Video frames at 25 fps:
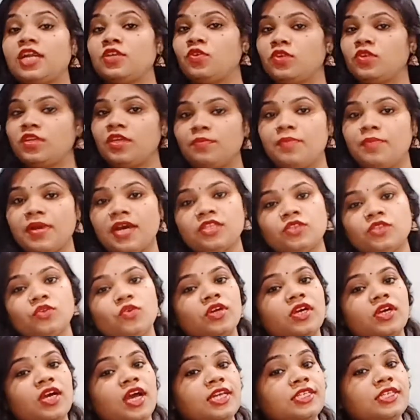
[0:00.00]
की बात हो
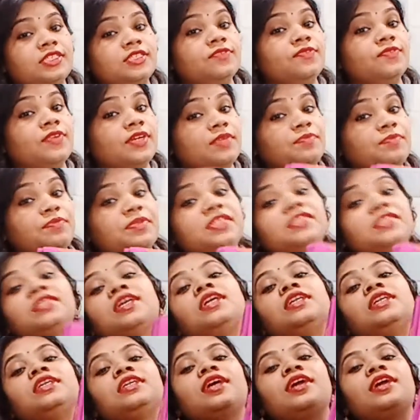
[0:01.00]
कांजीवरम की साड़ी
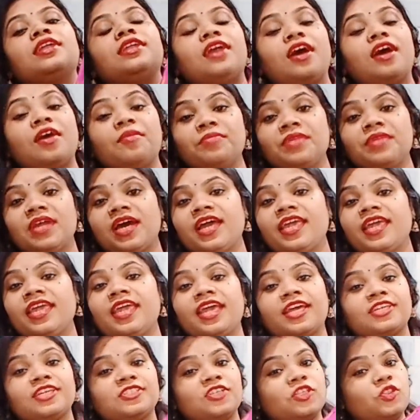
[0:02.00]
का नाम ना आए
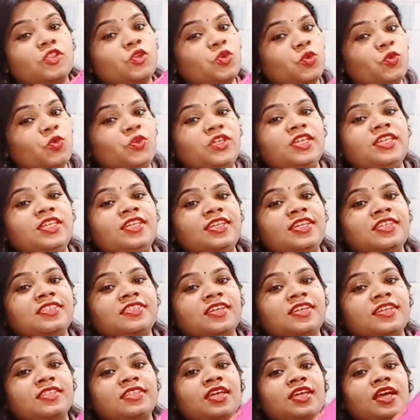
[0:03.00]
ऐसा तो हो ही नहीं
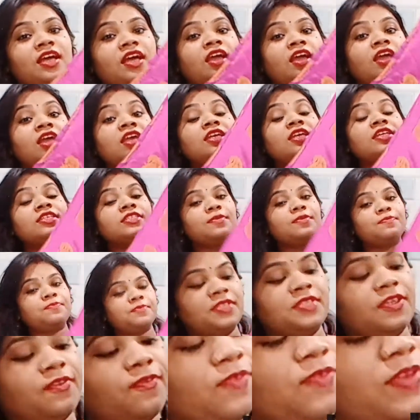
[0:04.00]
सकता सबसे
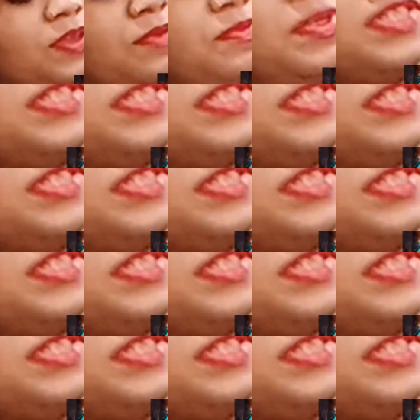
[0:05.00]
फेमस